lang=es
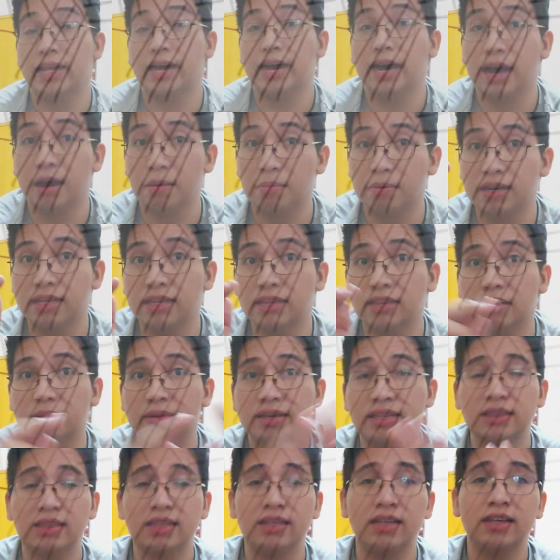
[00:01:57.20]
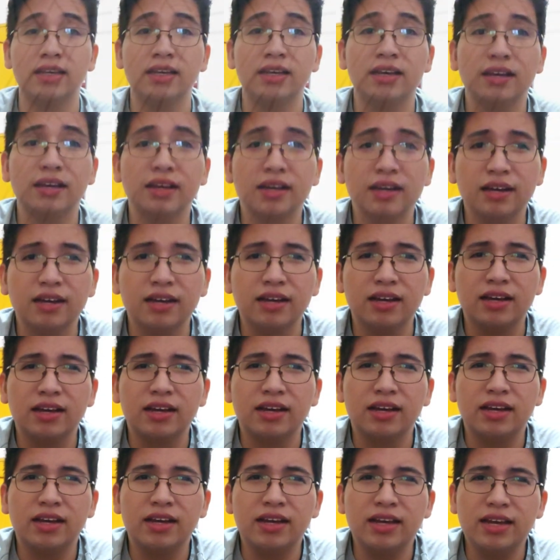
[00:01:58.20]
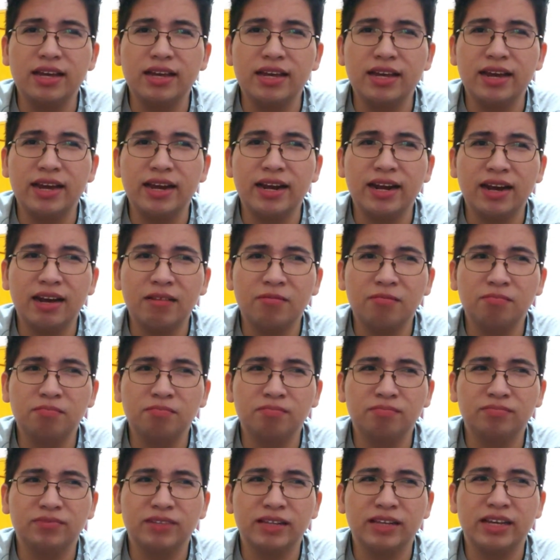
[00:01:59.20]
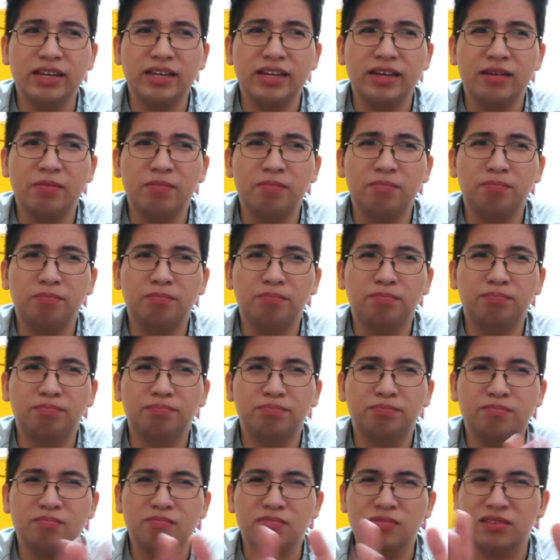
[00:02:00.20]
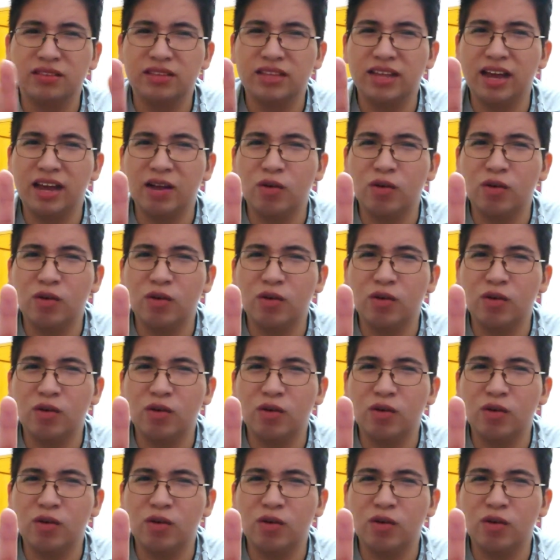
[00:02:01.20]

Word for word: edad aparentemente, y eran, eh, de